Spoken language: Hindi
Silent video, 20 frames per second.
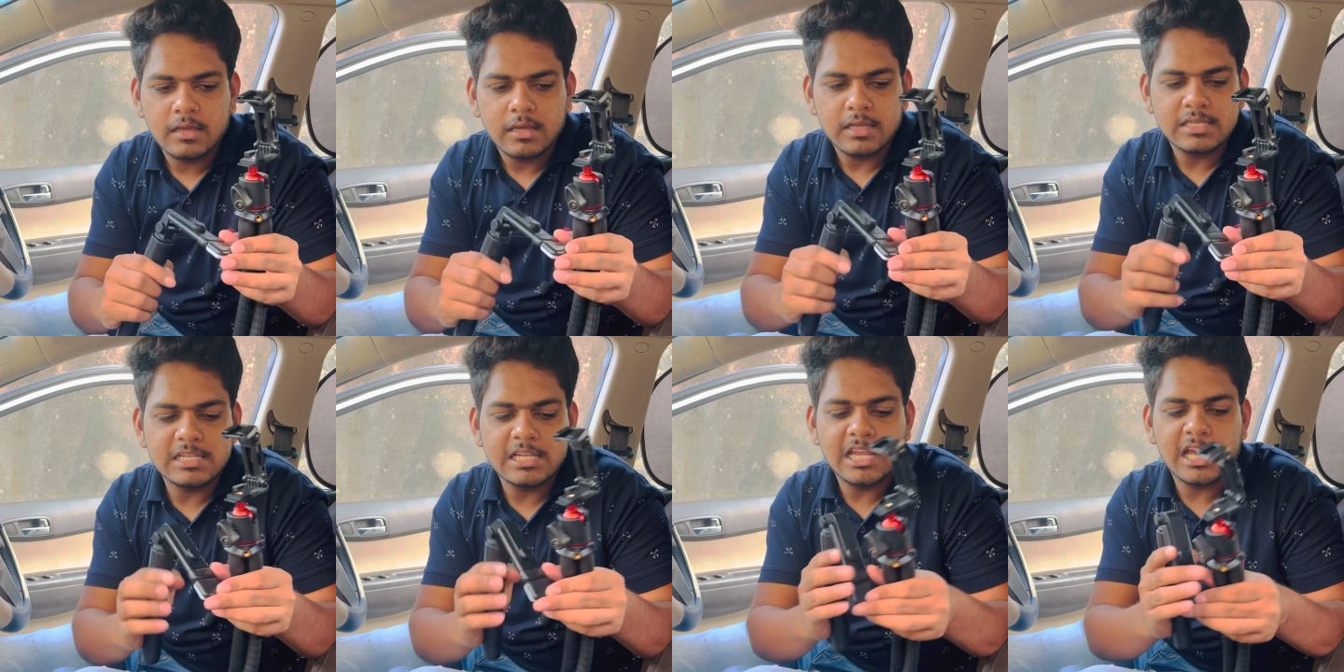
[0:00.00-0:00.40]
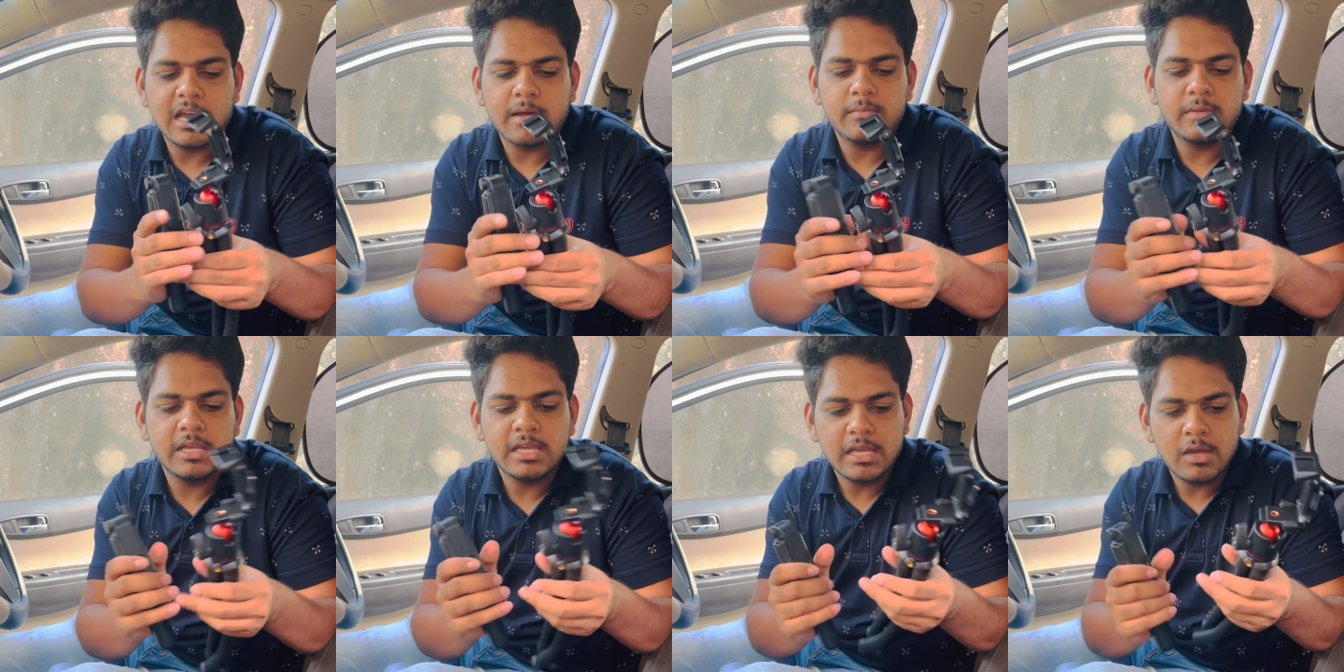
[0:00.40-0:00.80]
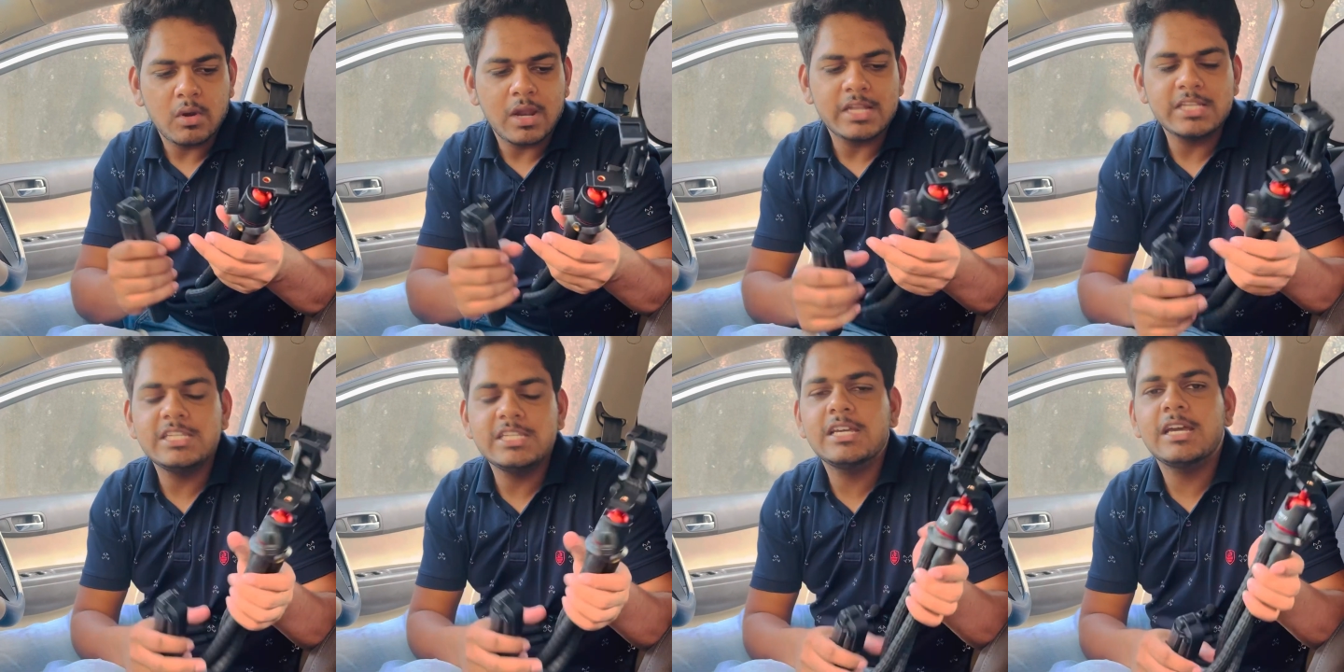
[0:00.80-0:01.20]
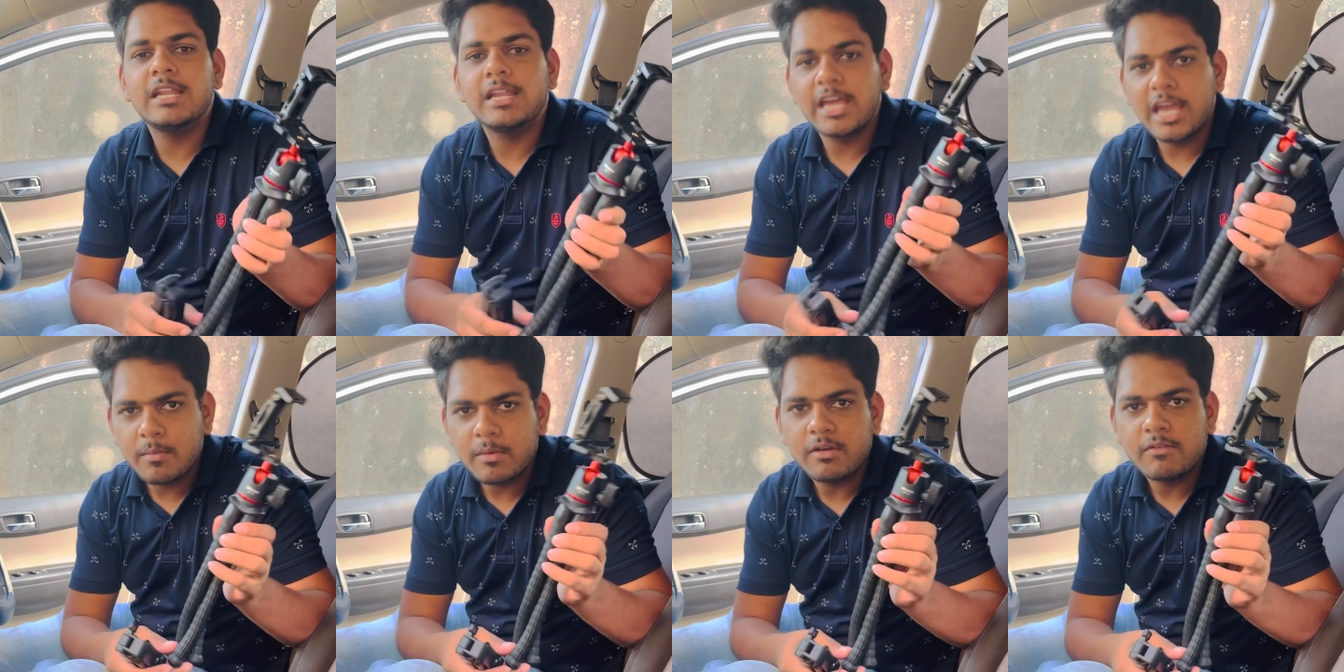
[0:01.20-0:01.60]
इसलिए हमने ये उलांझी का
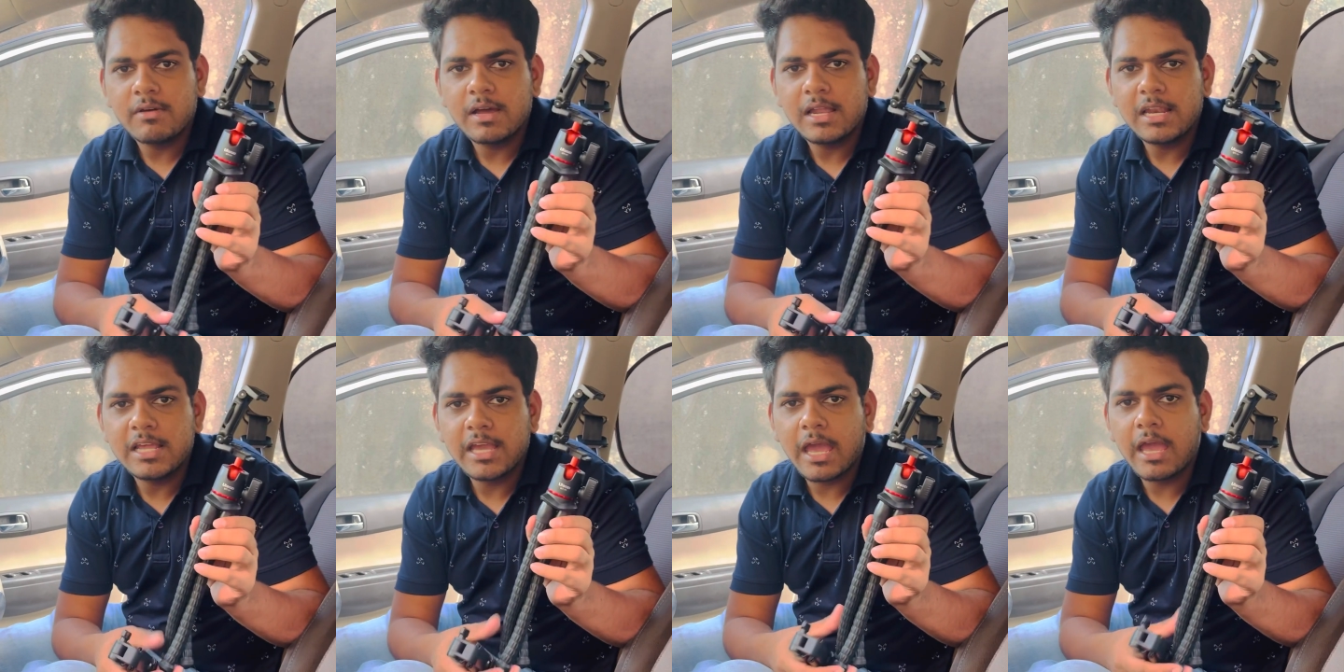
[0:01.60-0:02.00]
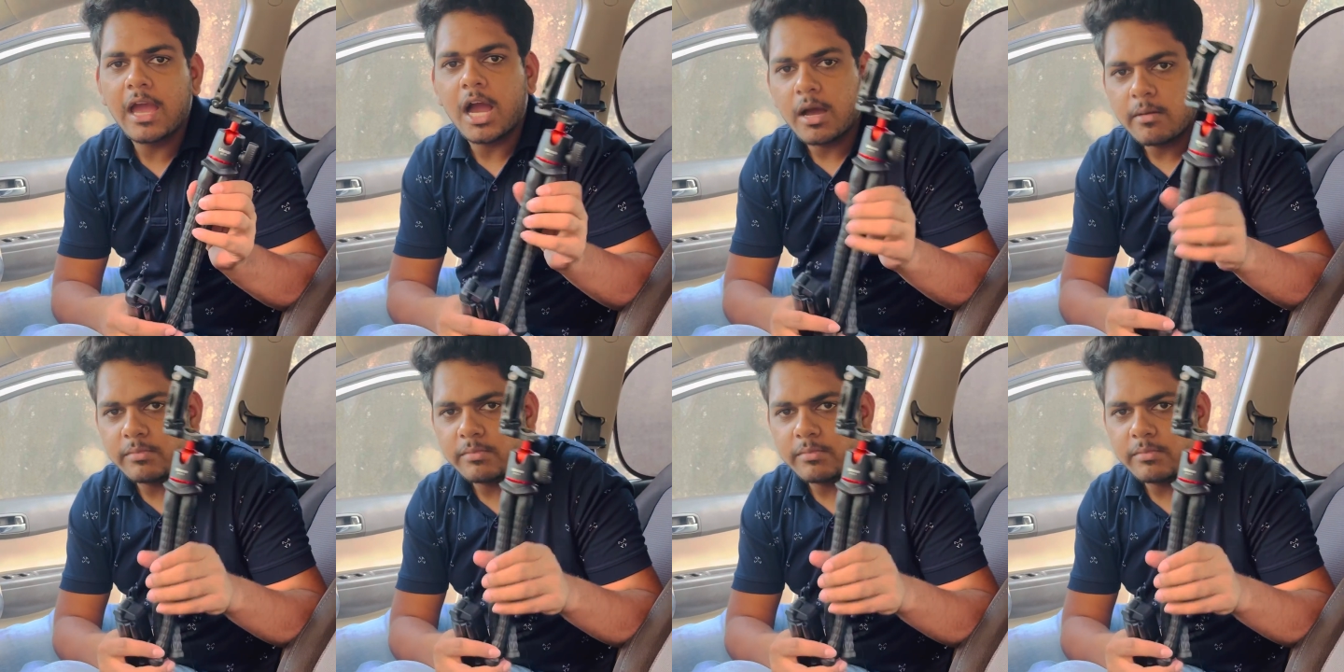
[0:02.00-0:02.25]
नया मंगवा लिया है